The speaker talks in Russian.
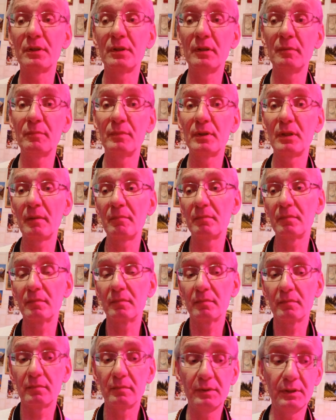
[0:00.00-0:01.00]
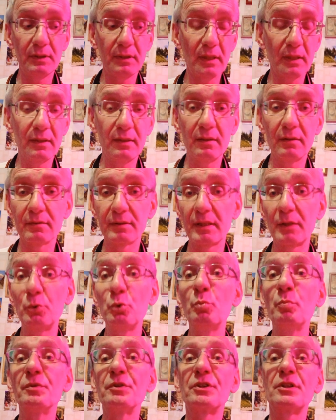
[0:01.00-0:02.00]
им там
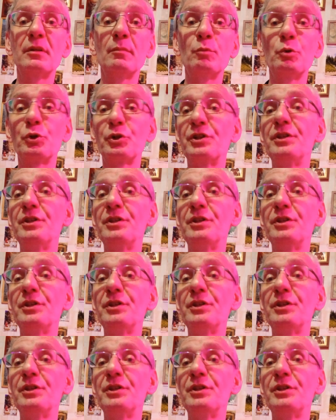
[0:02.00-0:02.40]
задуматься-то, может,